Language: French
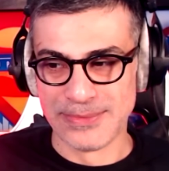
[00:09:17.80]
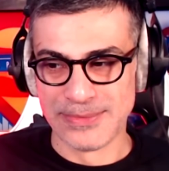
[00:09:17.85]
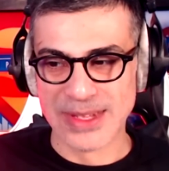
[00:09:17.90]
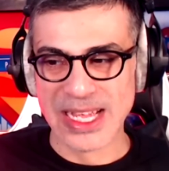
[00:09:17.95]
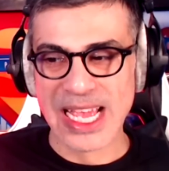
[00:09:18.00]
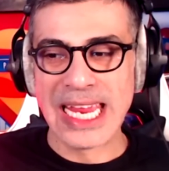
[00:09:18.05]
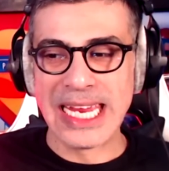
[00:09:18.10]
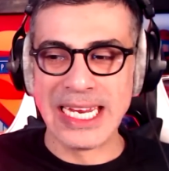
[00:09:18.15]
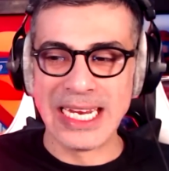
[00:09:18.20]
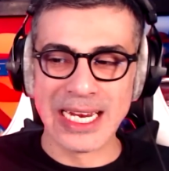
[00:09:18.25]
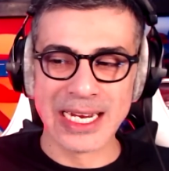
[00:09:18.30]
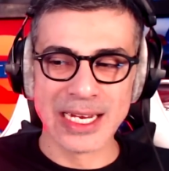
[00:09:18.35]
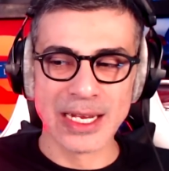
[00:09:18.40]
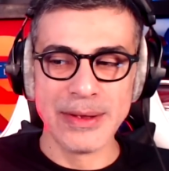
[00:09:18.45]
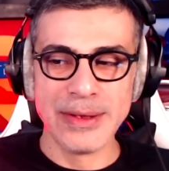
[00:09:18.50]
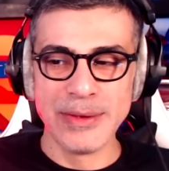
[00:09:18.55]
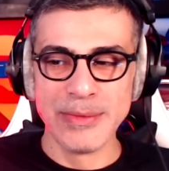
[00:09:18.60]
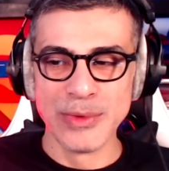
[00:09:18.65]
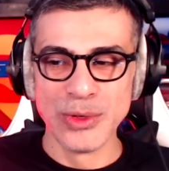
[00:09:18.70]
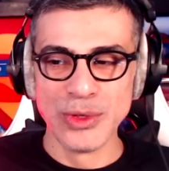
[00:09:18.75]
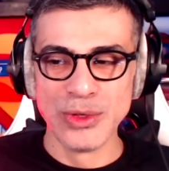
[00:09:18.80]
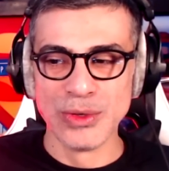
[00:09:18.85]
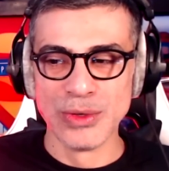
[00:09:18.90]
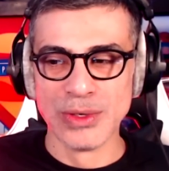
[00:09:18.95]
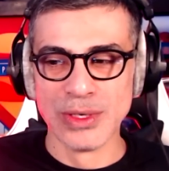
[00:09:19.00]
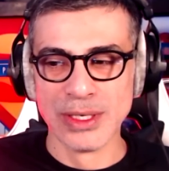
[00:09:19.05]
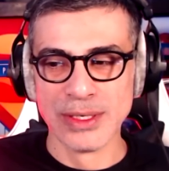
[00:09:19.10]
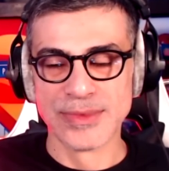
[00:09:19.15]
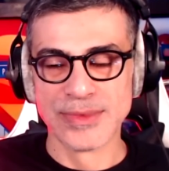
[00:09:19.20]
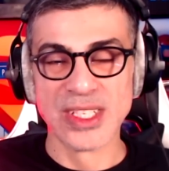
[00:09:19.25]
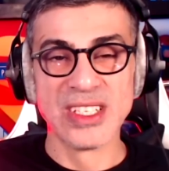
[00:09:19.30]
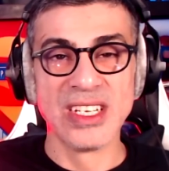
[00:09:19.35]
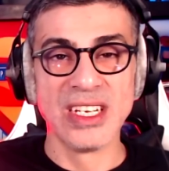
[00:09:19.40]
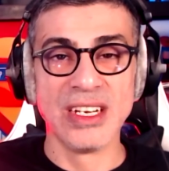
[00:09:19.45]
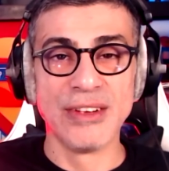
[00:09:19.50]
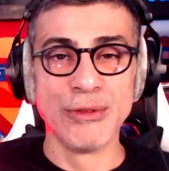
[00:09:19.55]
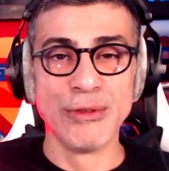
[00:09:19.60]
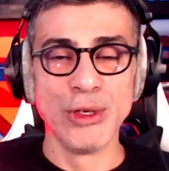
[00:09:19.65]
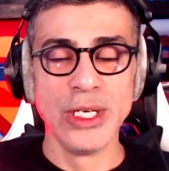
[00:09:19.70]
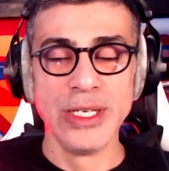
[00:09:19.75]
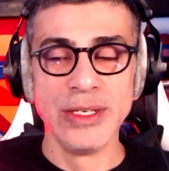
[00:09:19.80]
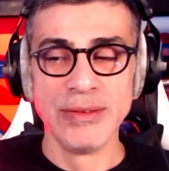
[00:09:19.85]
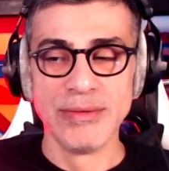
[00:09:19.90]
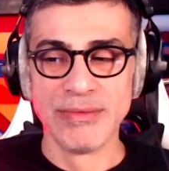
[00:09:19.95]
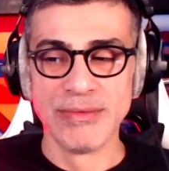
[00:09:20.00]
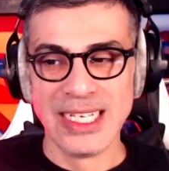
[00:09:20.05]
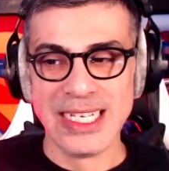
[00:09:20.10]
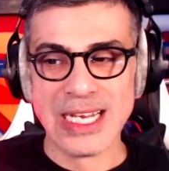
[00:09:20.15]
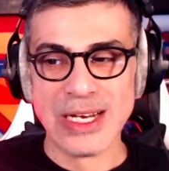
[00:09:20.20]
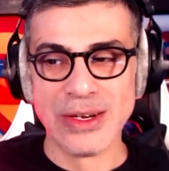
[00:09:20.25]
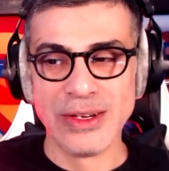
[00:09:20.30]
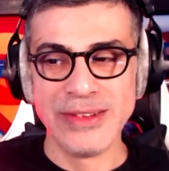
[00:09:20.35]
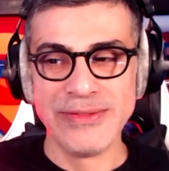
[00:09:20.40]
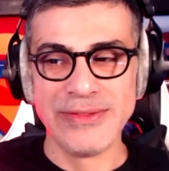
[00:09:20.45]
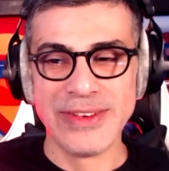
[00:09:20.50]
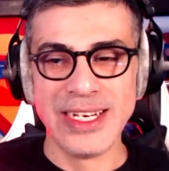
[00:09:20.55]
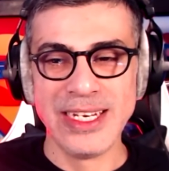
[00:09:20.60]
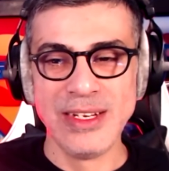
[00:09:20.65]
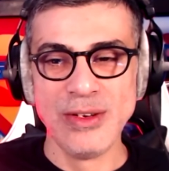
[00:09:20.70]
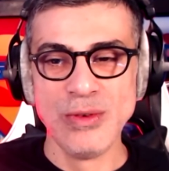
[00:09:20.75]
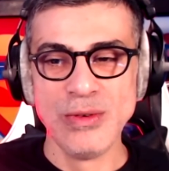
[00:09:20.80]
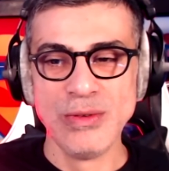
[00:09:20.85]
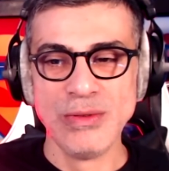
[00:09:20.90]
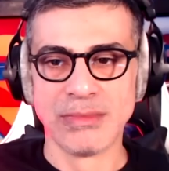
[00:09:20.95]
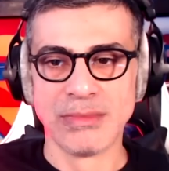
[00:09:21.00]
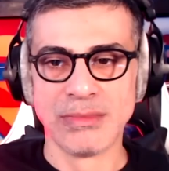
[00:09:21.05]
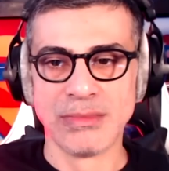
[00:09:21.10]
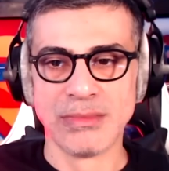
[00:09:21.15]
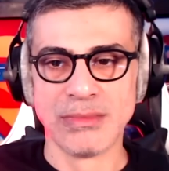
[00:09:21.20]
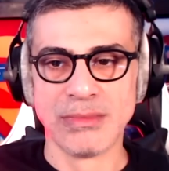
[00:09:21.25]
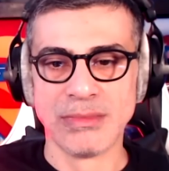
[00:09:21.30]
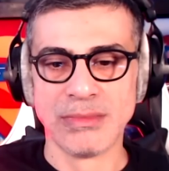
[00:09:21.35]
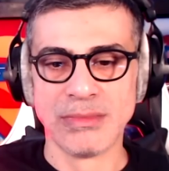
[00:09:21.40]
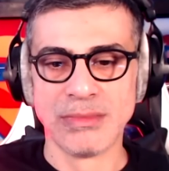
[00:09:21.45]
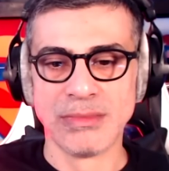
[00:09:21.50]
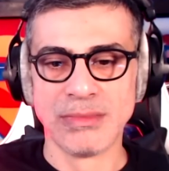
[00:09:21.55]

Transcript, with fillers: Ah, il a quand même une moto, hein. Peut-être qu'il a volé. Et alors, il va aller où I